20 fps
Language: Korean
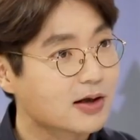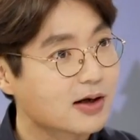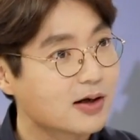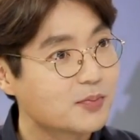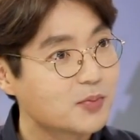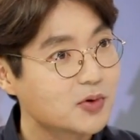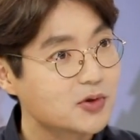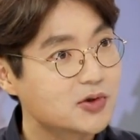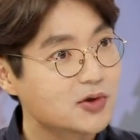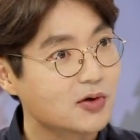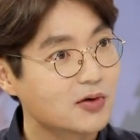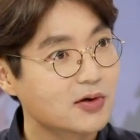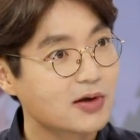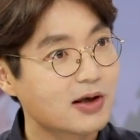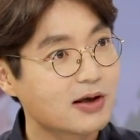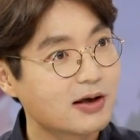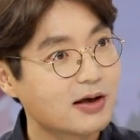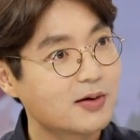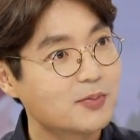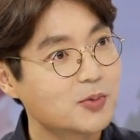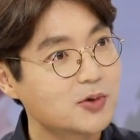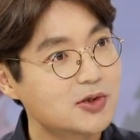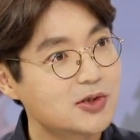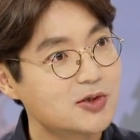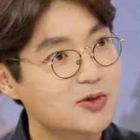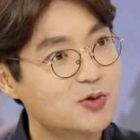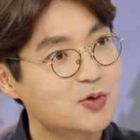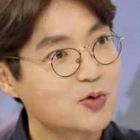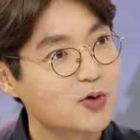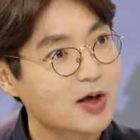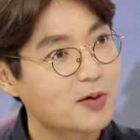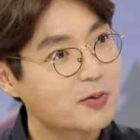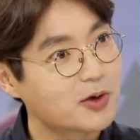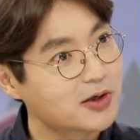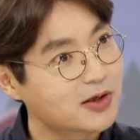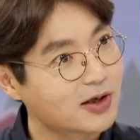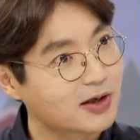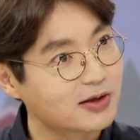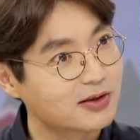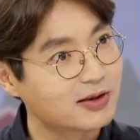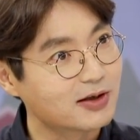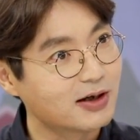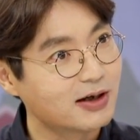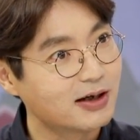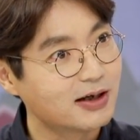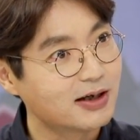내가 한번 정계에 한번 진출을 해봐야 되겠다.